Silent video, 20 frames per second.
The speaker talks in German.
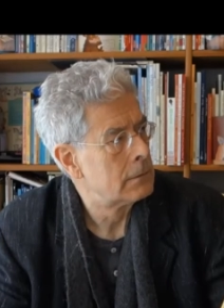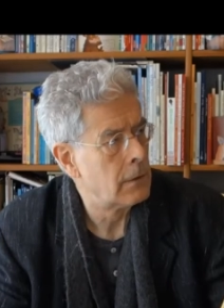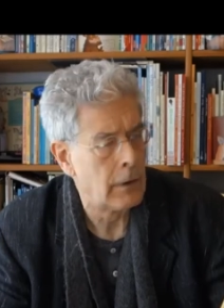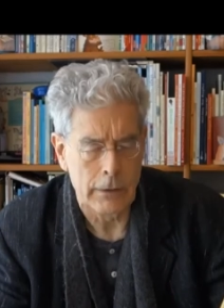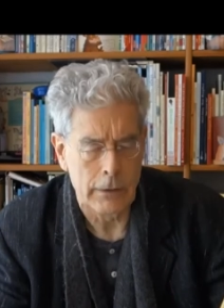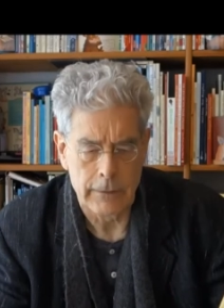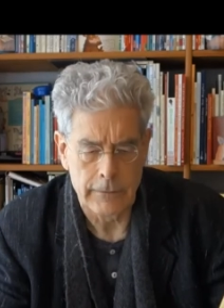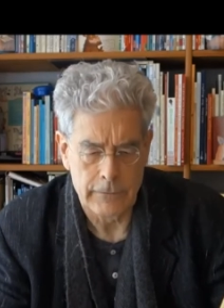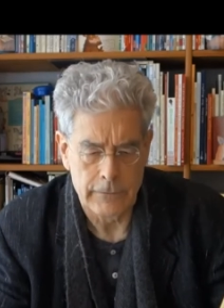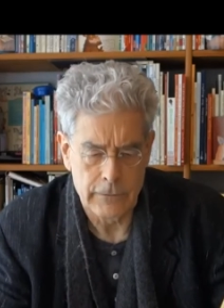
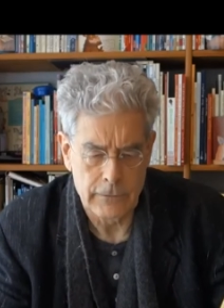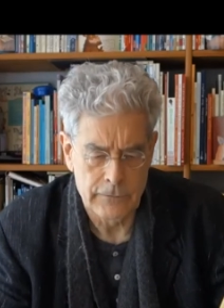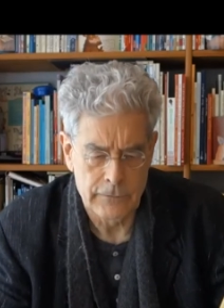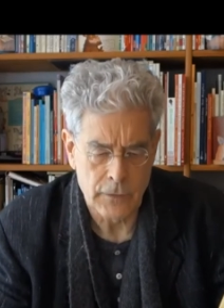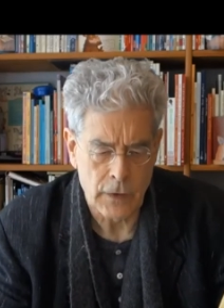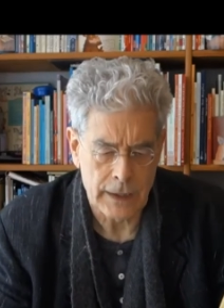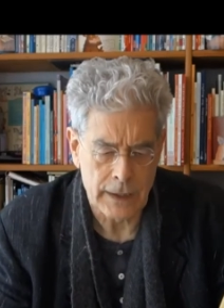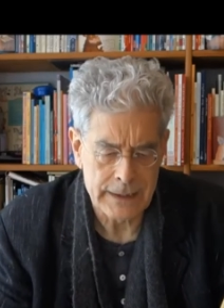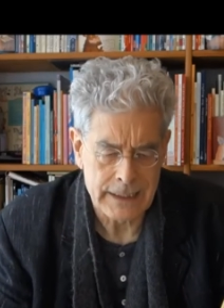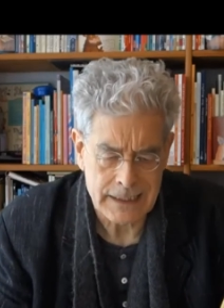äh,
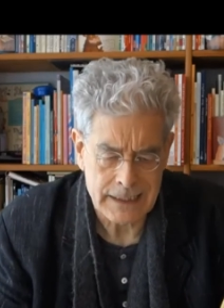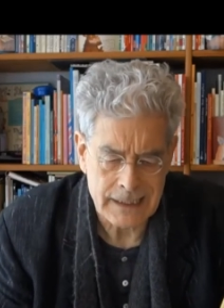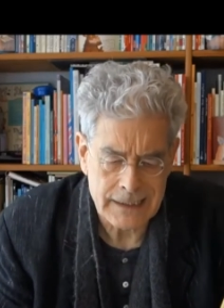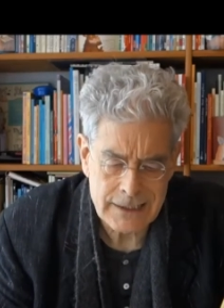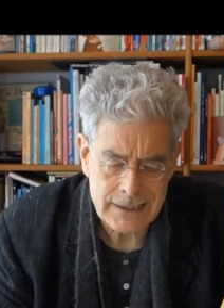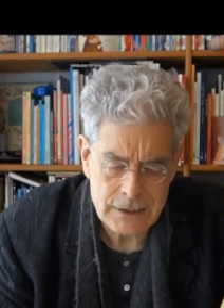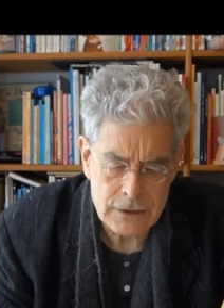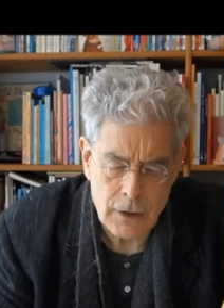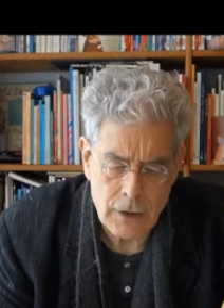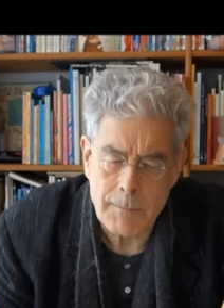für eine
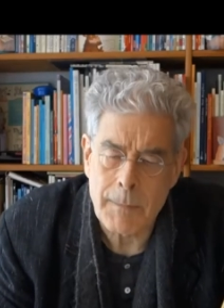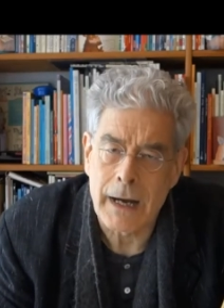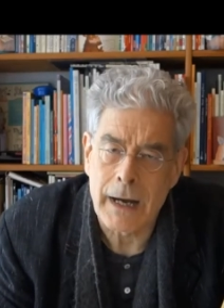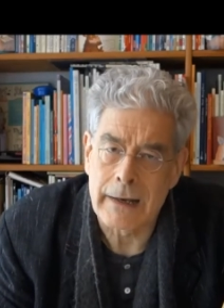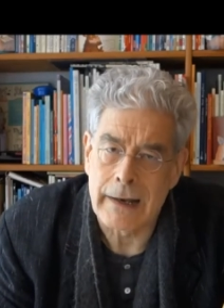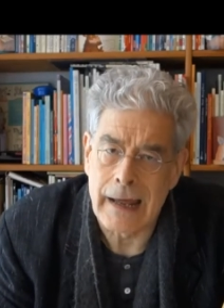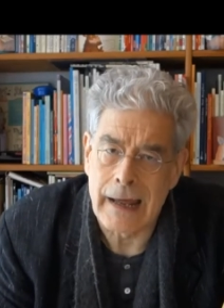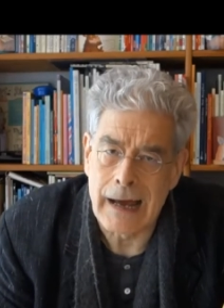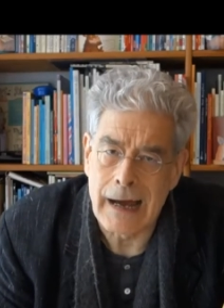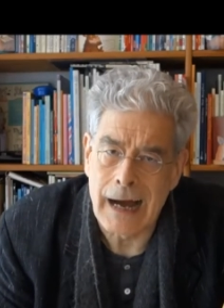ganz
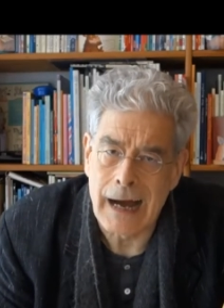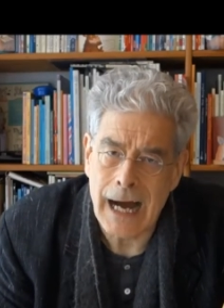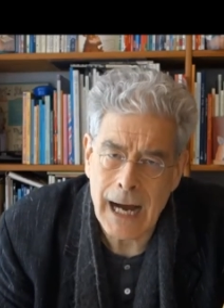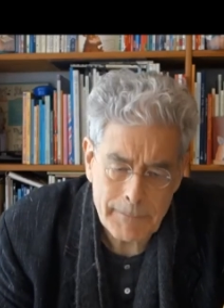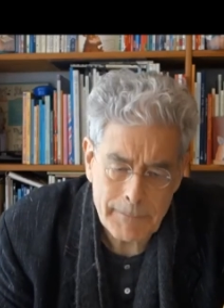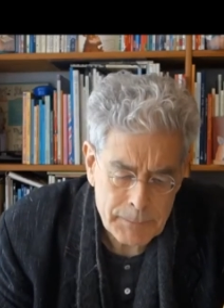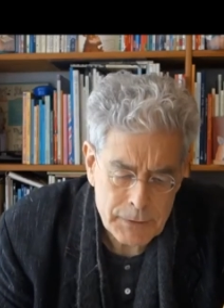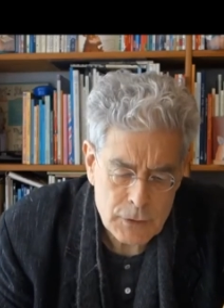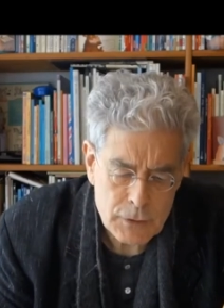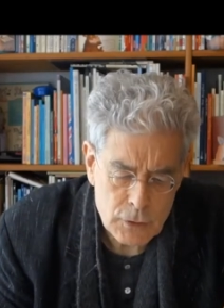normale
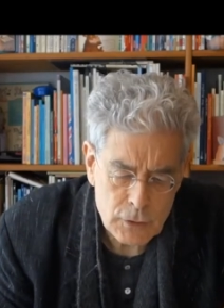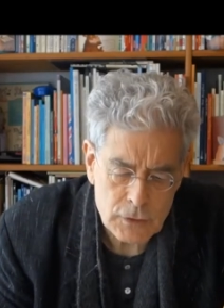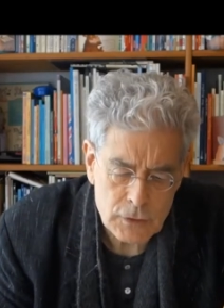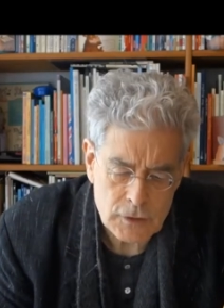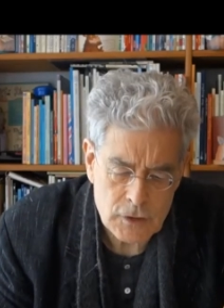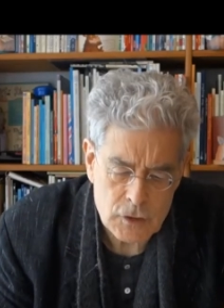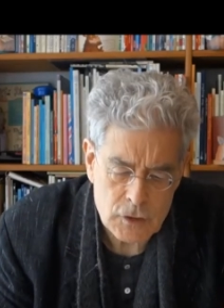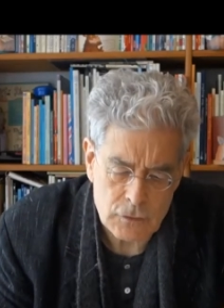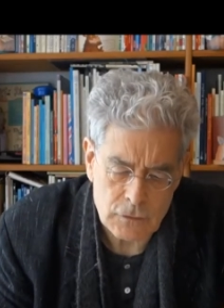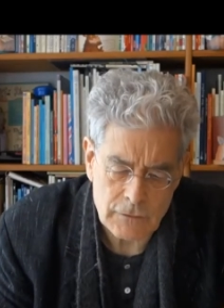
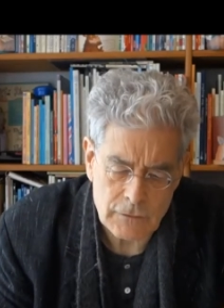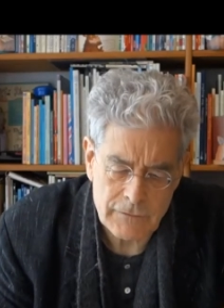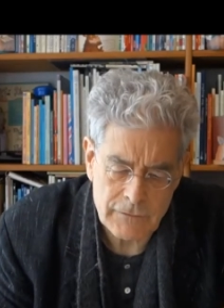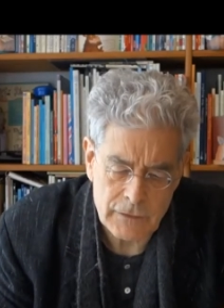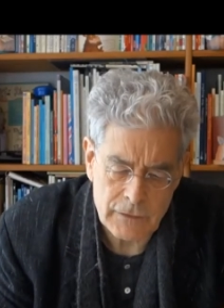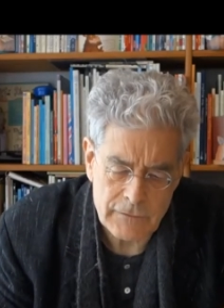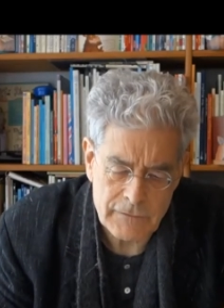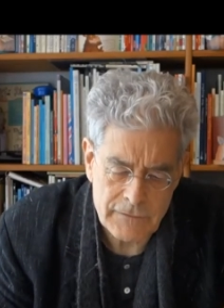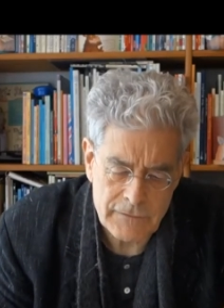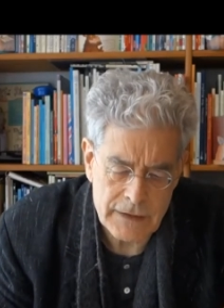Abkürzung
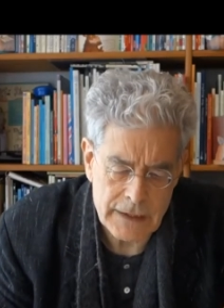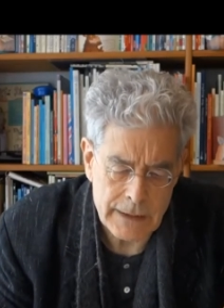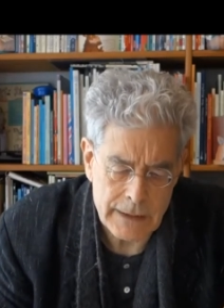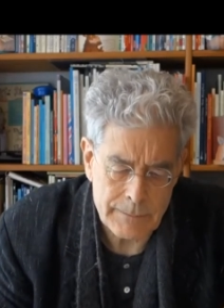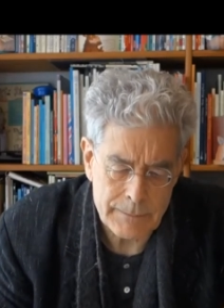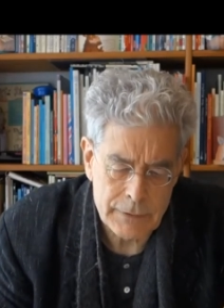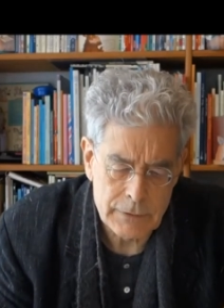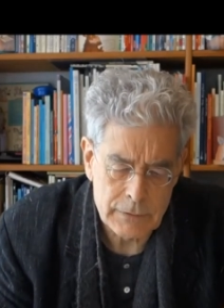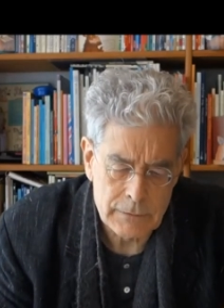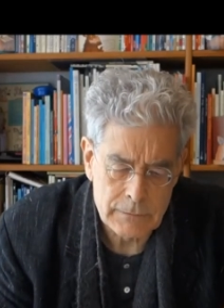von Philipp.